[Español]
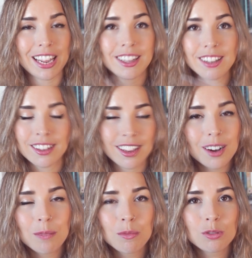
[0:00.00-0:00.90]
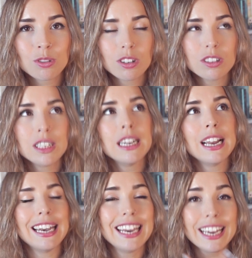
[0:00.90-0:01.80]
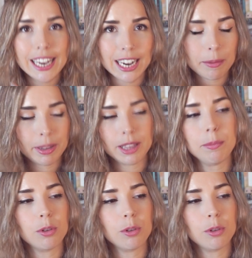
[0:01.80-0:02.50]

entender el mundo ligeramente